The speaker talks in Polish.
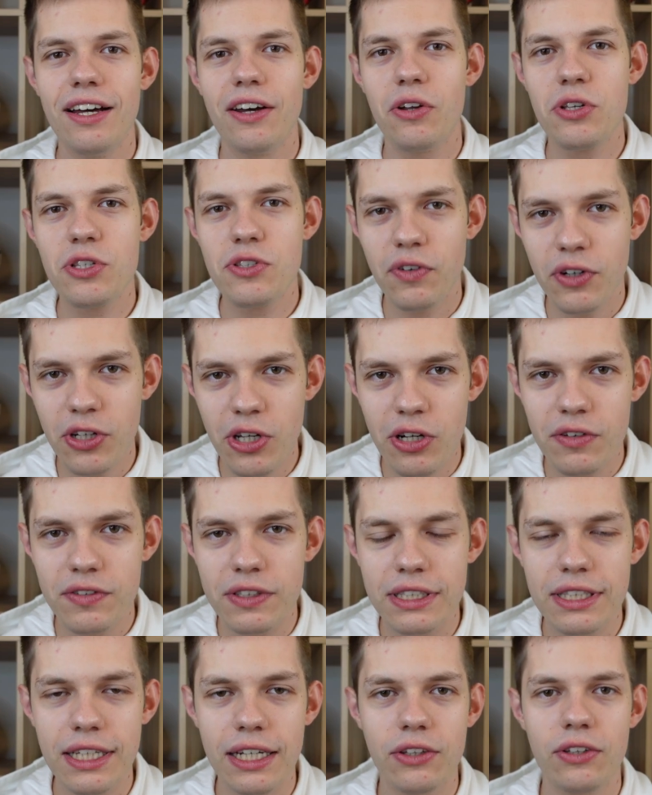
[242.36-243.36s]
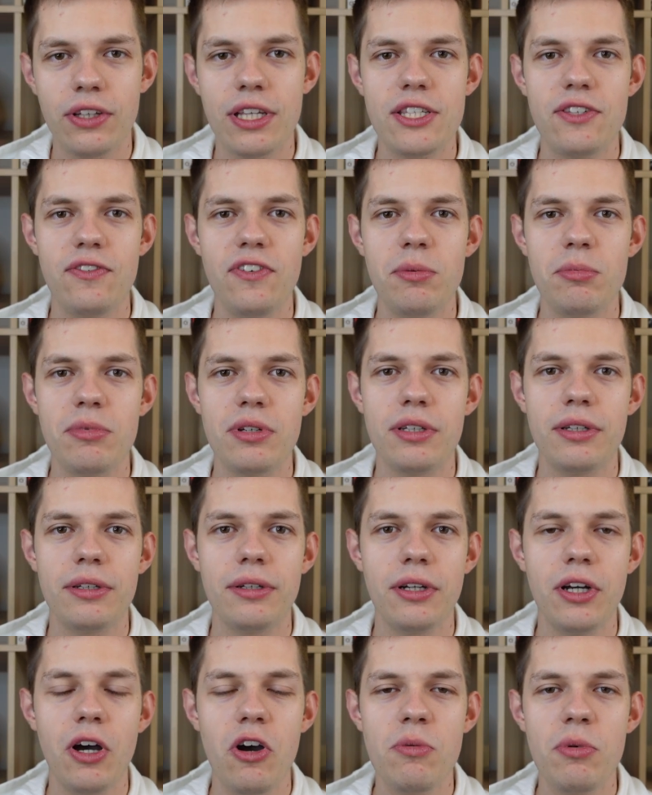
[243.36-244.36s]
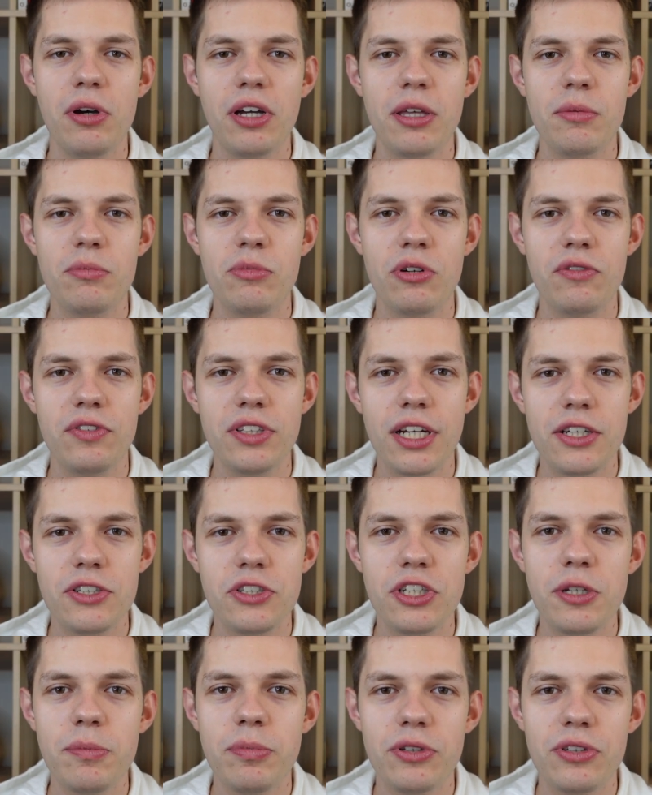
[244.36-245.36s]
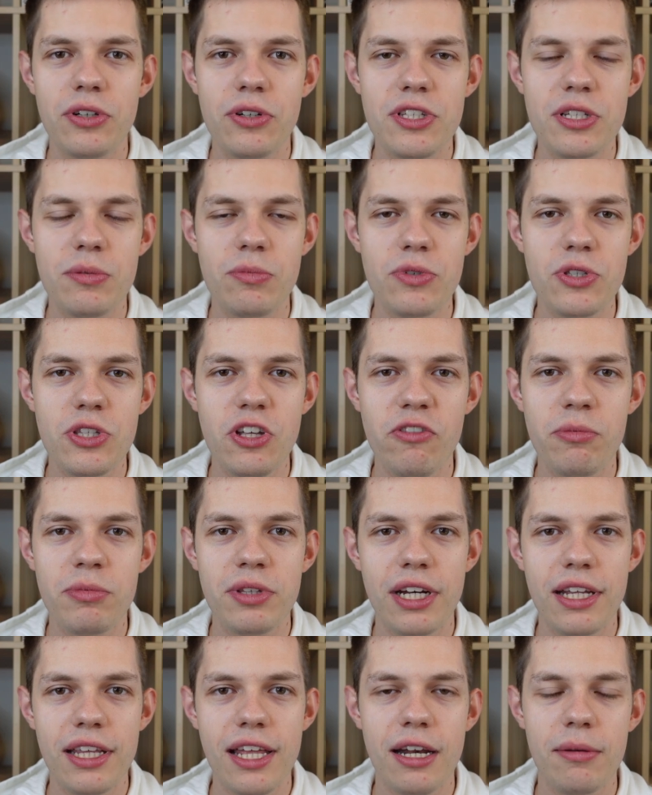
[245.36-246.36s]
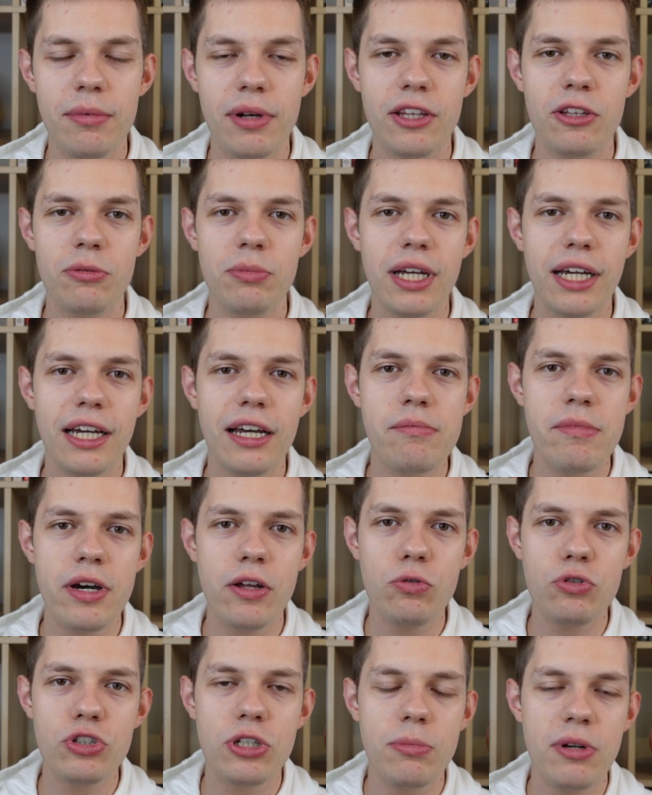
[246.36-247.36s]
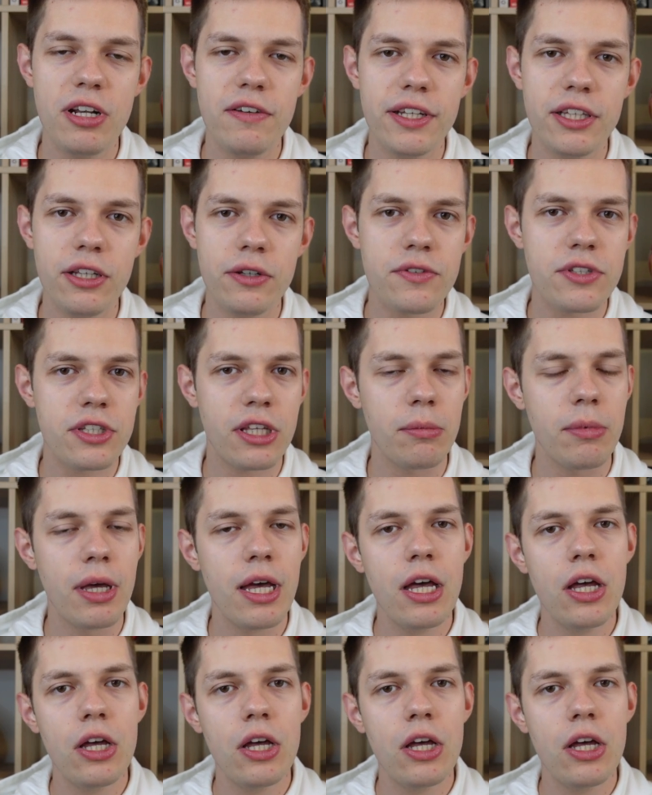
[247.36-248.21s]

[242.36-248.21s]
rozwojowych, tak to nazwijmy. Gołym okiem było widać, że nie po drodze mu z nowym trenerem Ratomiaka Mariuszem Lewandowskim.